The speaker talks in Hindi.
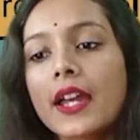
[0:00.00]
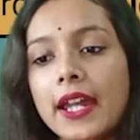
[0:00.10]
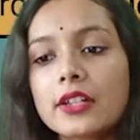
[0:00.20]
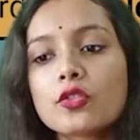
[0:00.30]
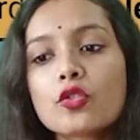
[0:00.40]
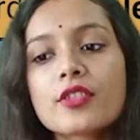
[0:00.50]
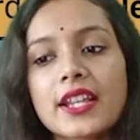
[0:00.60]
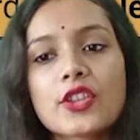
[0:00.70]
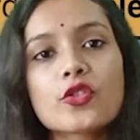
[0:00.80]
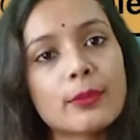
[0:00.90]

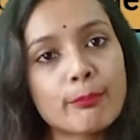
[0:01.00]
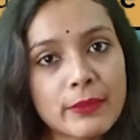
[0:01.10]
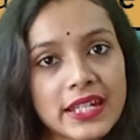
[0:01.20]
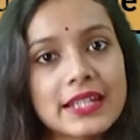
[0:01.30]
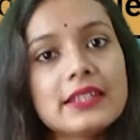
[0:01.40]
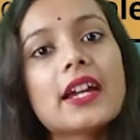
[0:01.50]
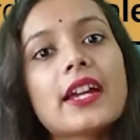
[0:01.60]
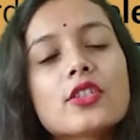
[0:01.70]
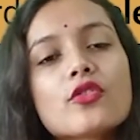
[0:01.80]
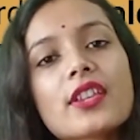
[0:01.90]
हेट्रोसेक्सुअल मेल या
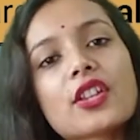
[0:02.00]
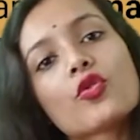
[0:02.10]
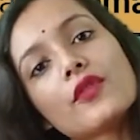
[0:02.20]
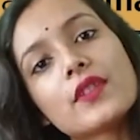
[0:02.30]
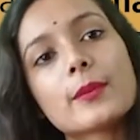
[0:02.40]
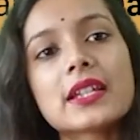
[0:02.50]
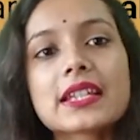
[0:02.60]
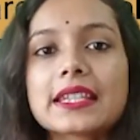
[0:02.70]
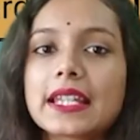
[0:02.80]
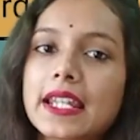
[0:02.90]
हेट्रोसेक्सुअल फीमेल
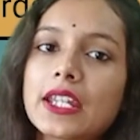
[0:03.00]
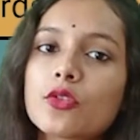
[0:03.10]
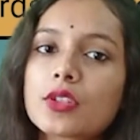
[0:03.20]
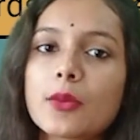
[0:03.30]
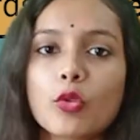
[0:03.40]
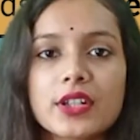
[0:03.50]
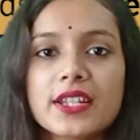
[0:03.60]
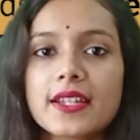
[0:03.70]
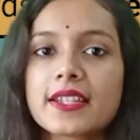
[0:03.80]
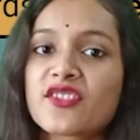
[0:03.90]
की तरह ही उनका बॉडी
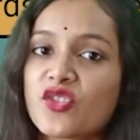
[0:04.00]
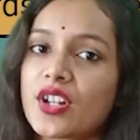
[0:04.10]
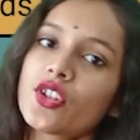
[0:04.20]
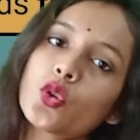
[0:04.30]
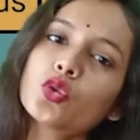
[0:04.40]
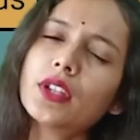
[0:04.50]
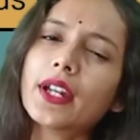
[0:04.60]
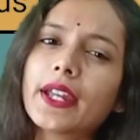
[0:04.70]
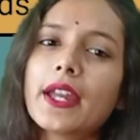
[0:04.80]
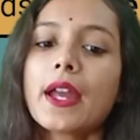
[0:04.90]
स्ट्रक्चर होता है